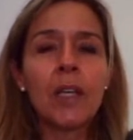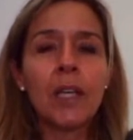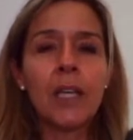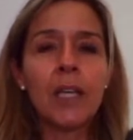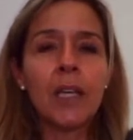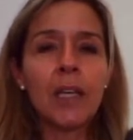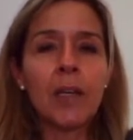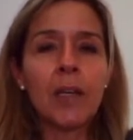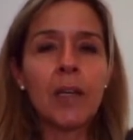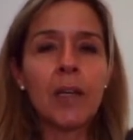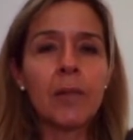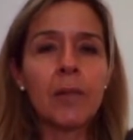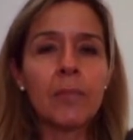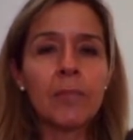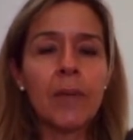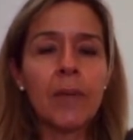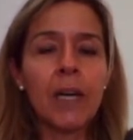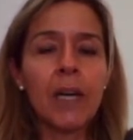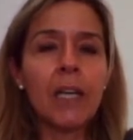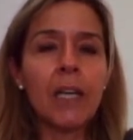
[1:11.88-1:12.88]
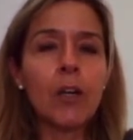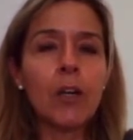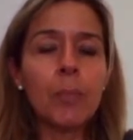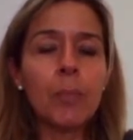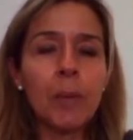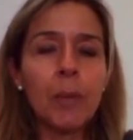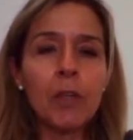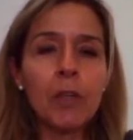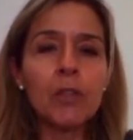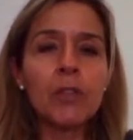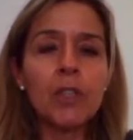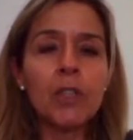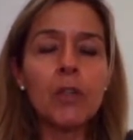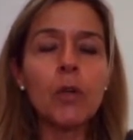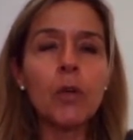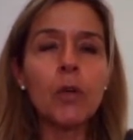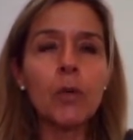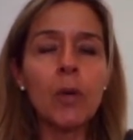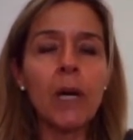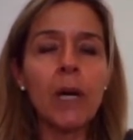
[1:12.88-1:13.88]
eh, ahí en los primeros
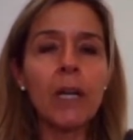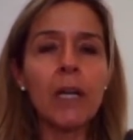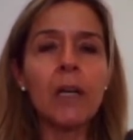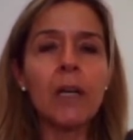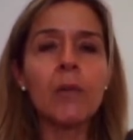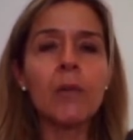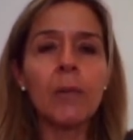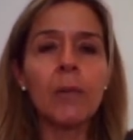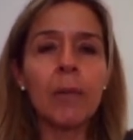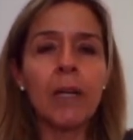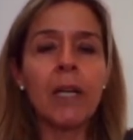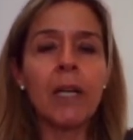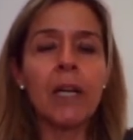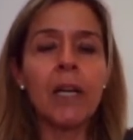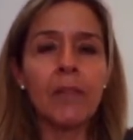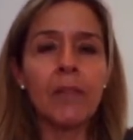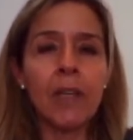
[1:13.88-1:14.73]
cinco lugares una pelea